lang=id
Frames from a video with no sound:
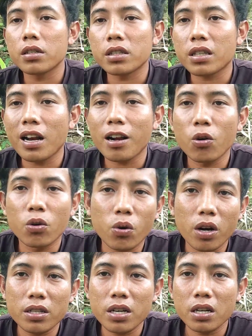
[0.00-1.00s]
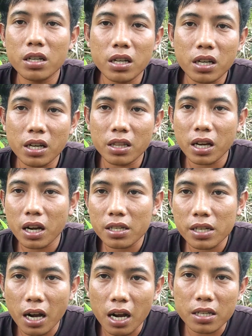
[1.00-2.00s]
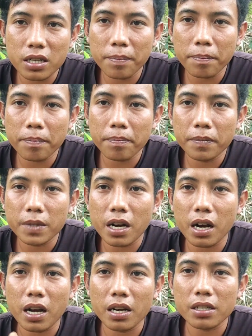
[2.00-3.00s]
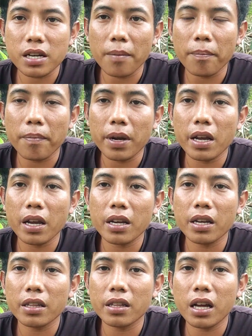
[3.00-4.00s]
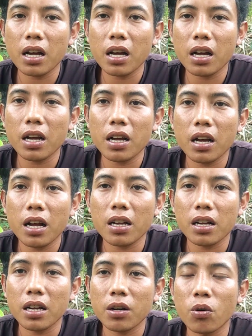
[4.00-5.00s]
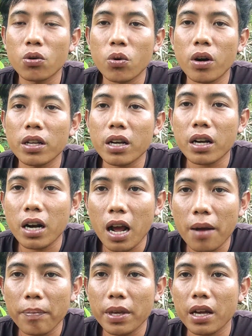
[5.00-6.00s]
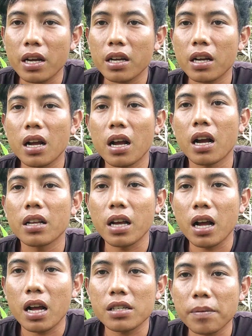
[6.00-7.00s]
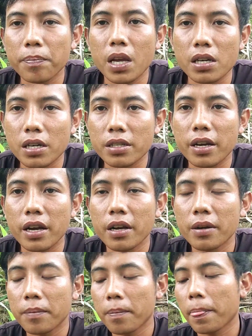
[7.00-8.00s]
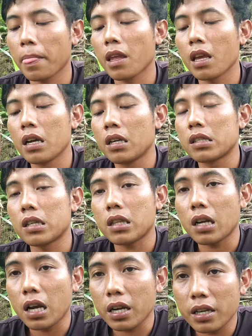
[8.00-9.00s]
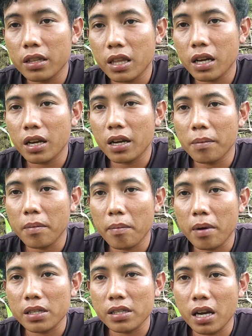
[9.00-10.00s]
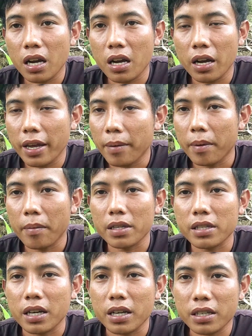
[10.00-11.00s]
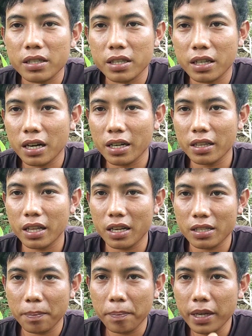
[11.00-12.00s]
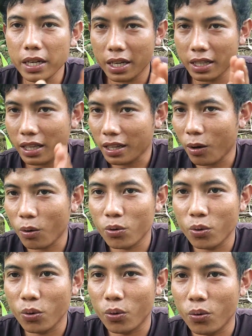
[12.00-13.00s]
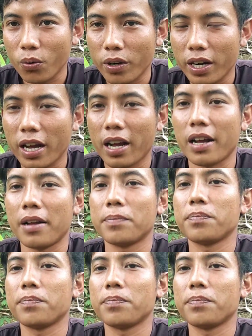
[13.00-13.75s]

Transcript: Setelah glodogan jadi, kita kasih asap jangan sampai kita uh, geludukannya kena api ya hanya asapnya saja ya setelah kita memasang eh memasang setelah kita asepin kita taruh dulu nah